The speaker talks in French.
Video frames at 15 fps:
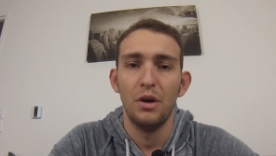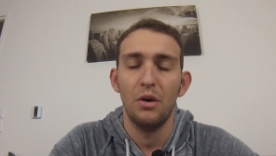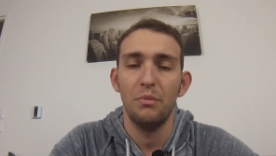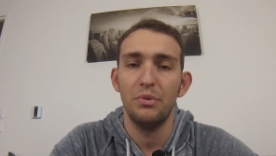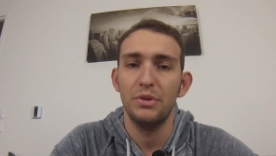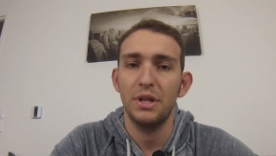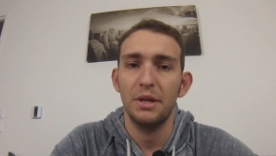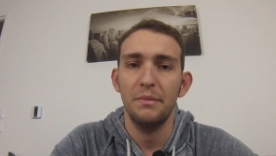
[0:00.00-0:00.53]
On
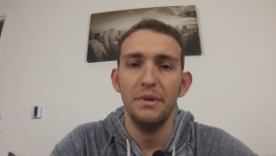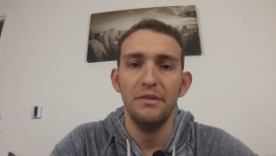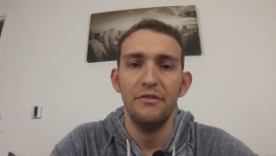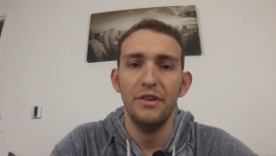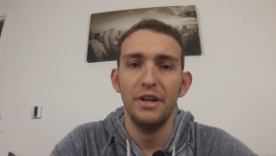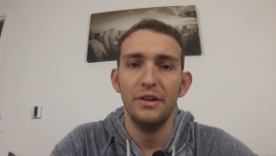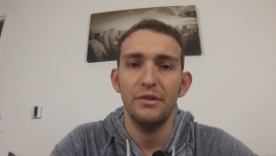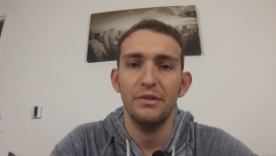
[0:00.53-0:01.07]
peut très bien
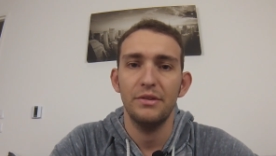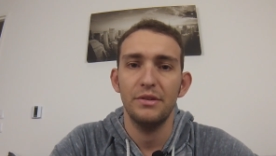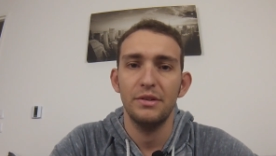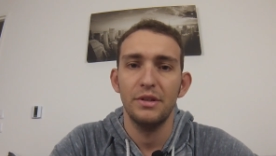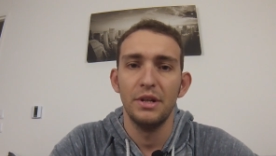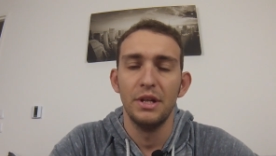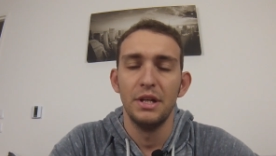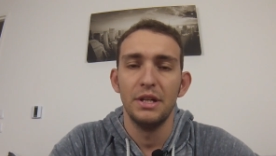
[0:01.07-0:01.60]
faire euh,
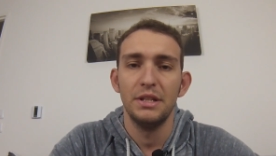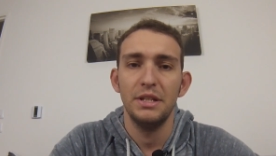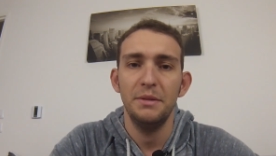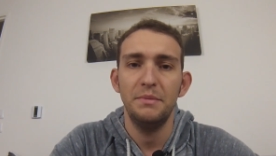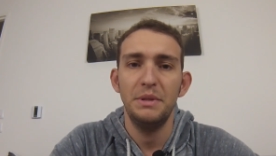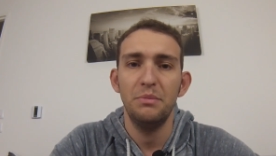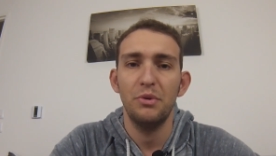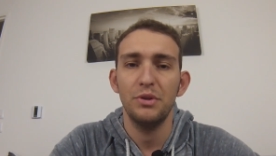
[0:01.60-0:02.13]
des
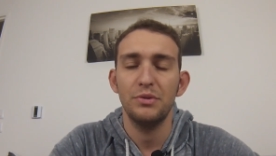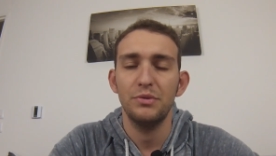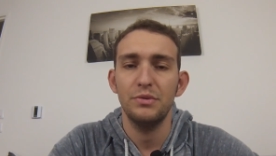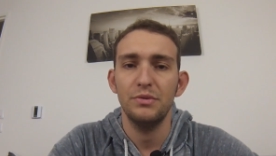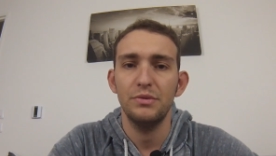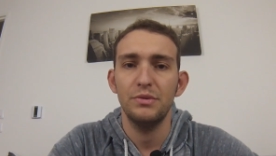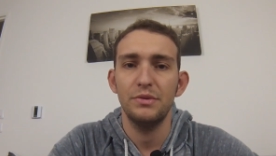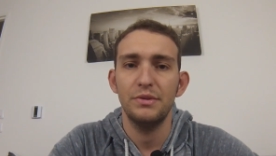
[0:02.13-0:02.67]
petits
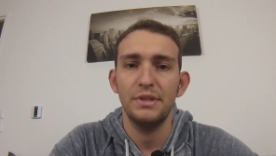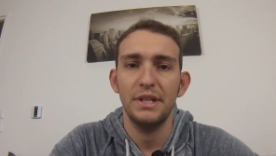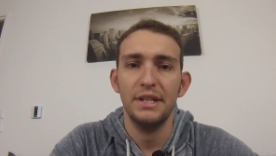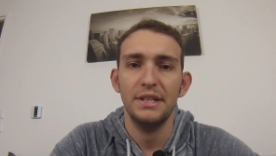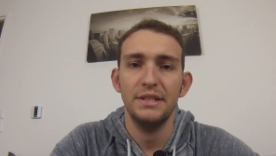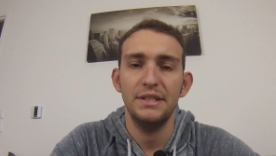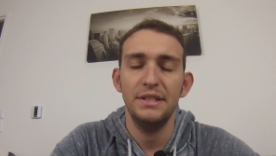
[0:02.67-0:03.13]
poissons de 5,